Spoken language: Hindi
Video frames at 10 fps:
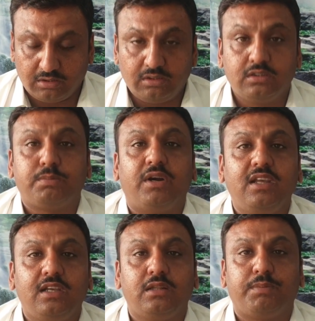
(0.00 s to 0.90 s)
इस बड़ी
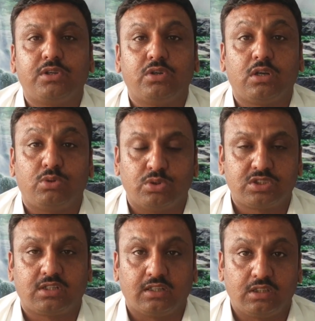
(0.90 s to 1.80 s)
ईद पर जो है गोश्त
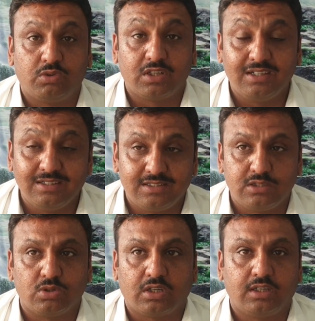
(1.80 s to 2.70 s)
खाते हुए किन
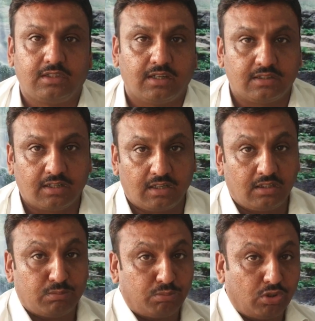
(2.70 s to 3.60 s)
चीज़ों का एहतियात
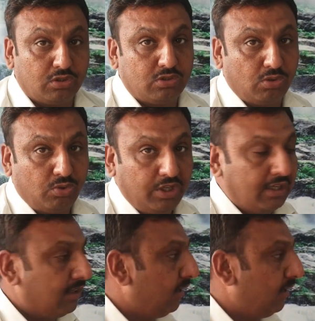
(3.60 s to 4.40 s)
करना बहुत ज़रूरी है